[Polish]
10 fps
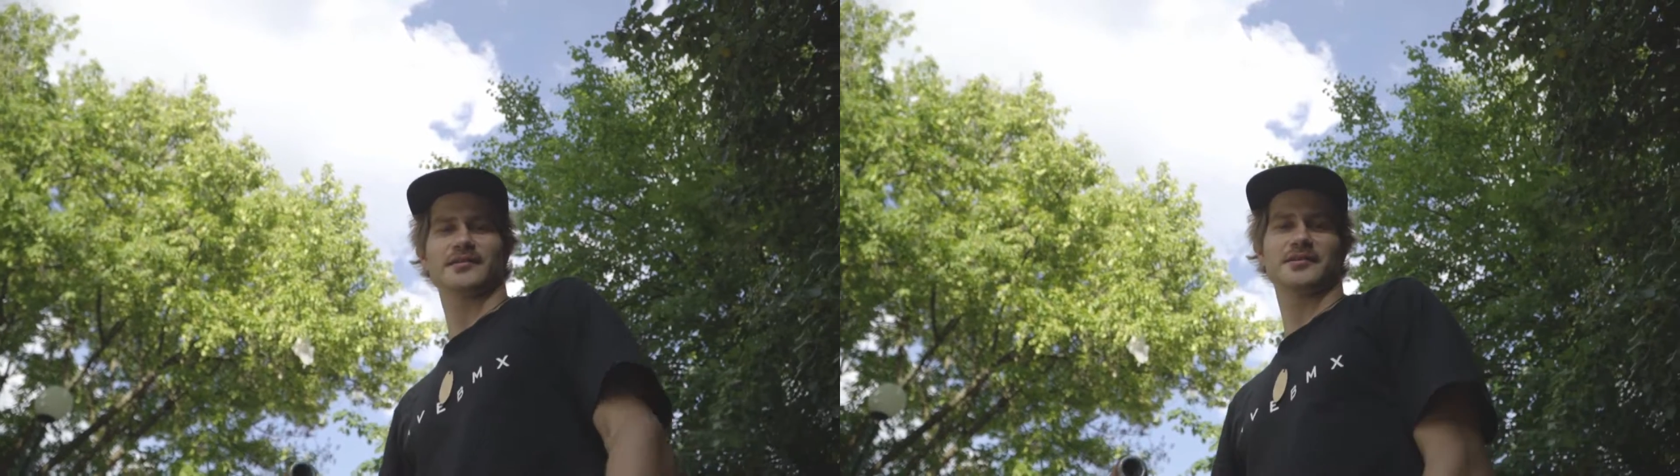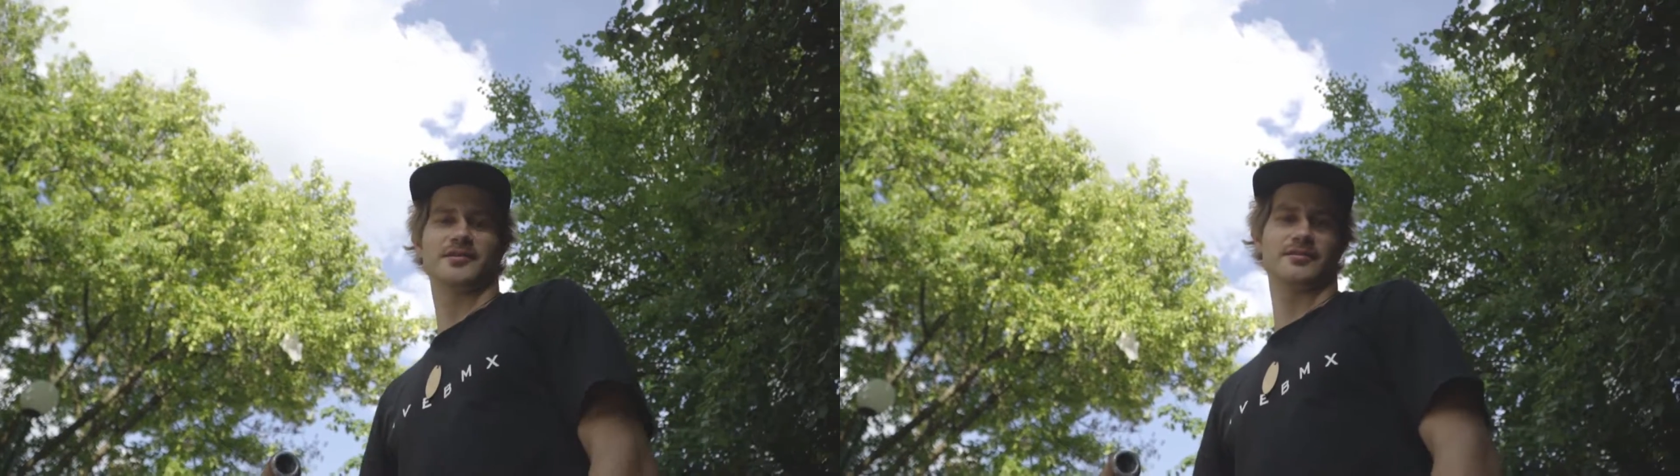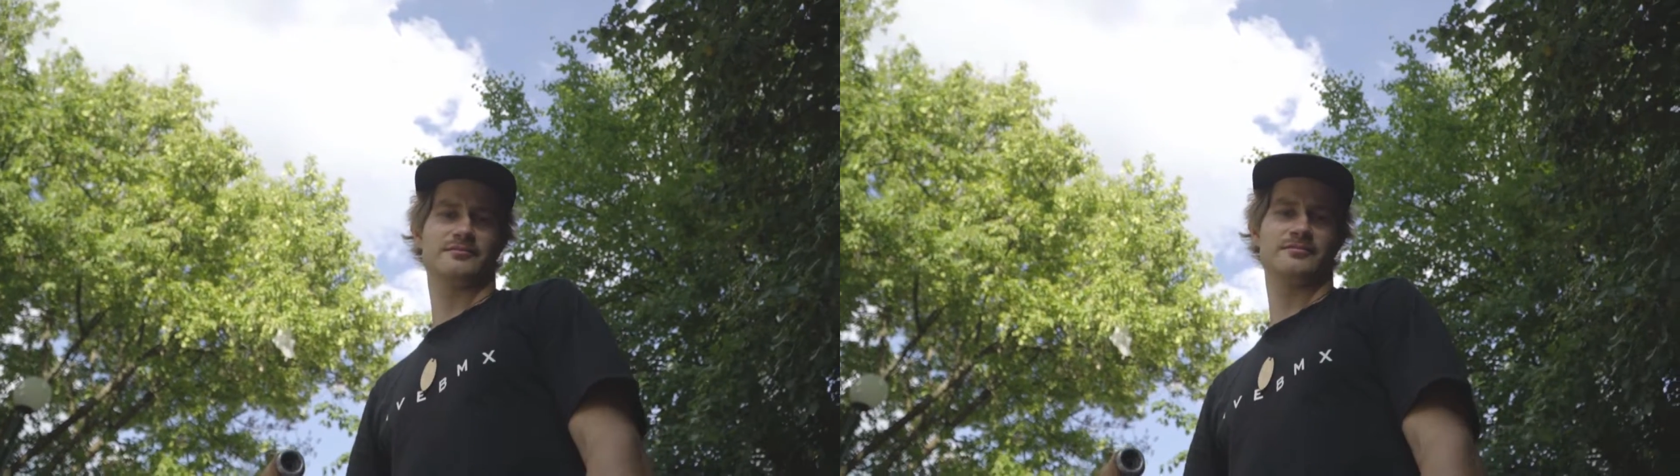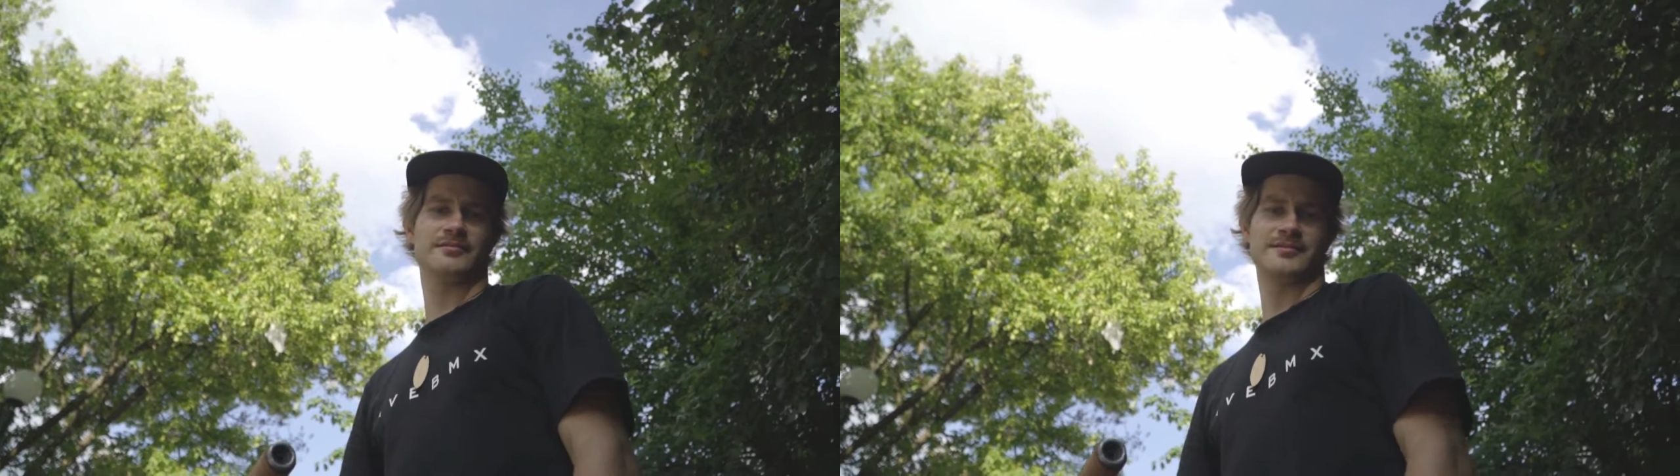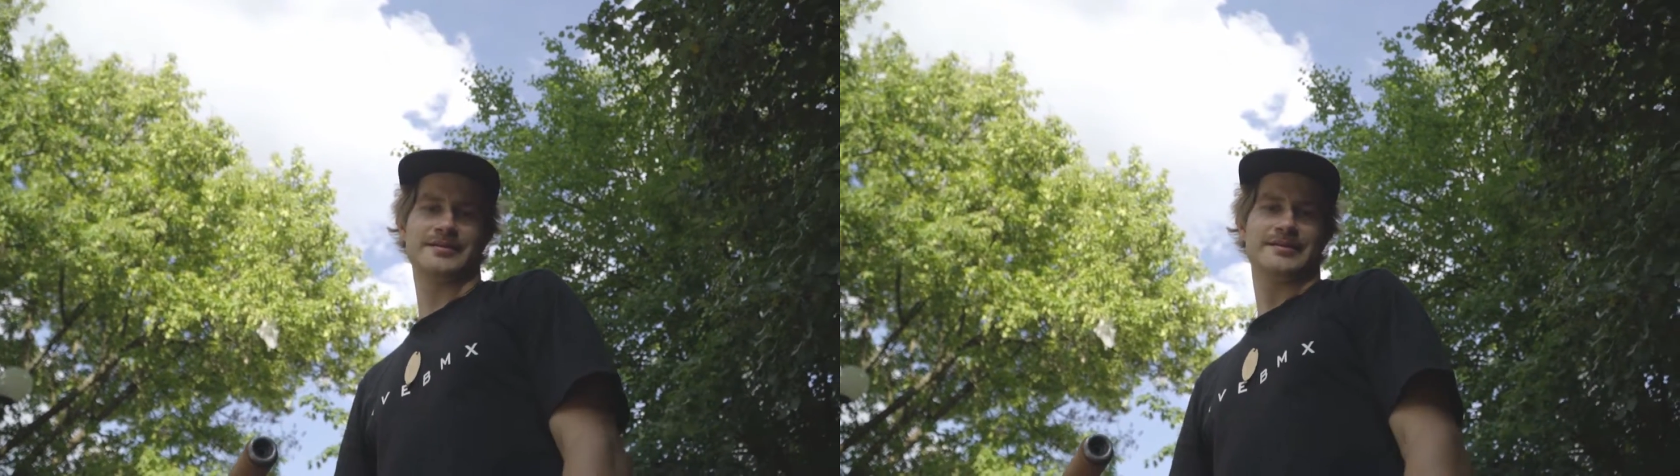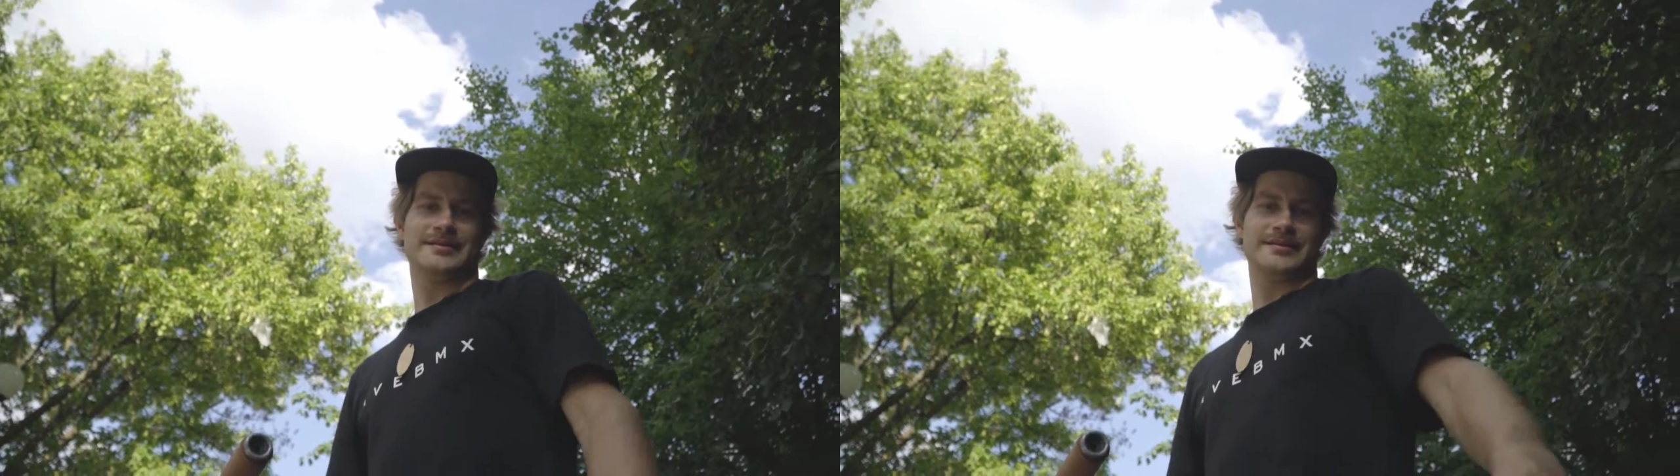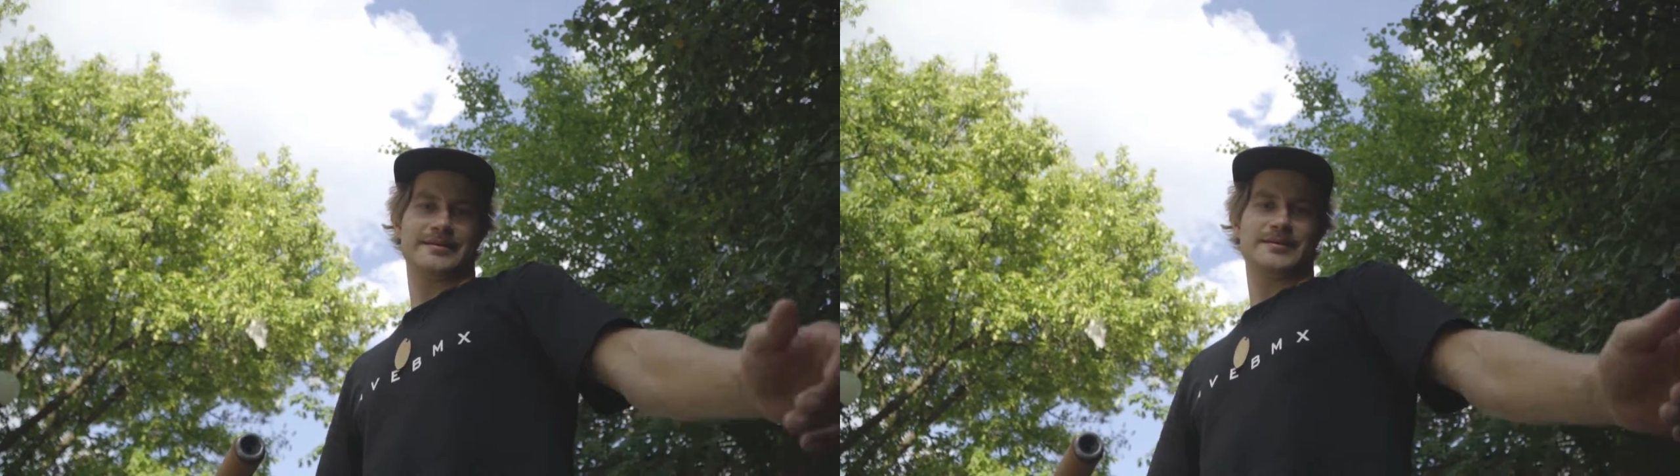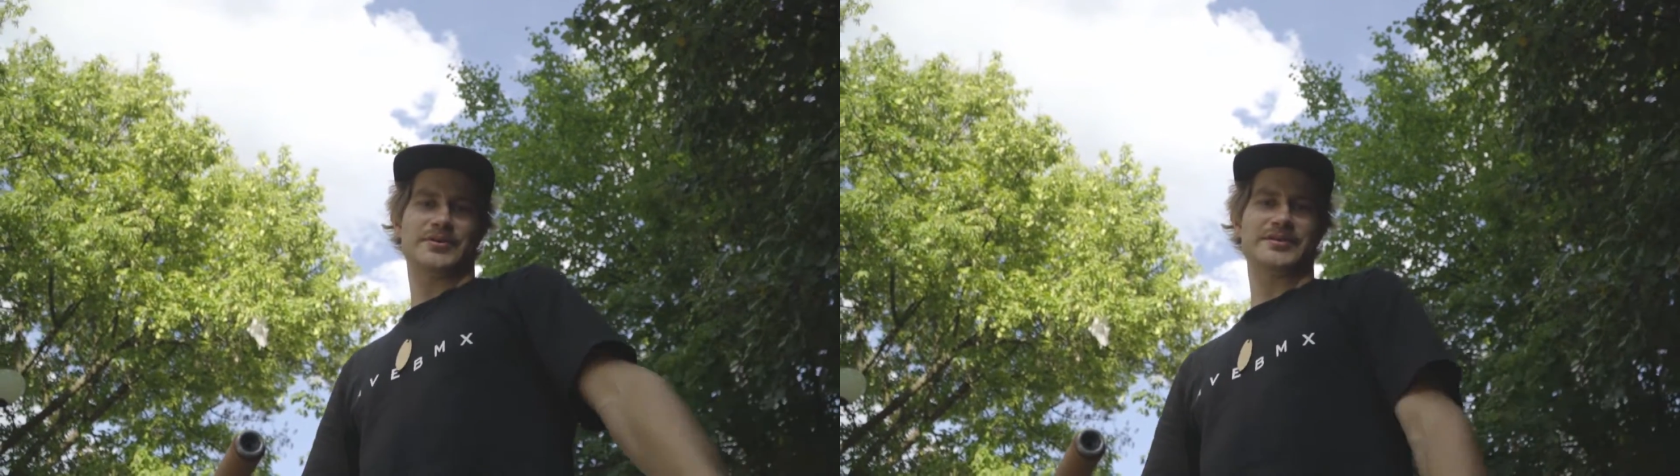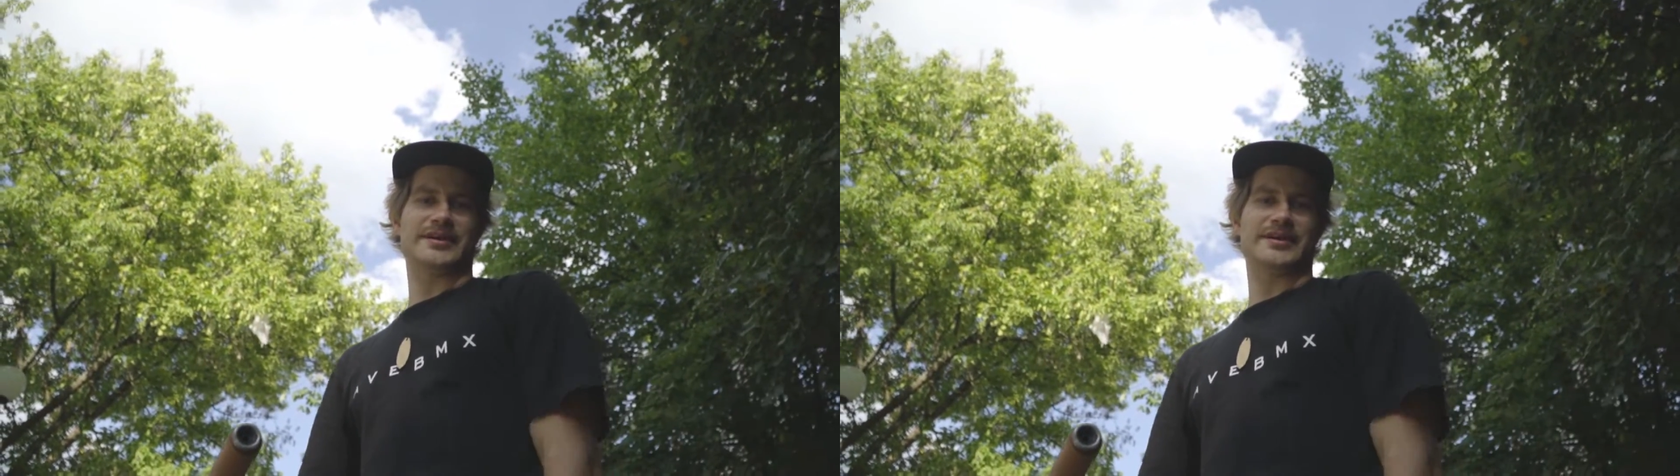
tylko no. pod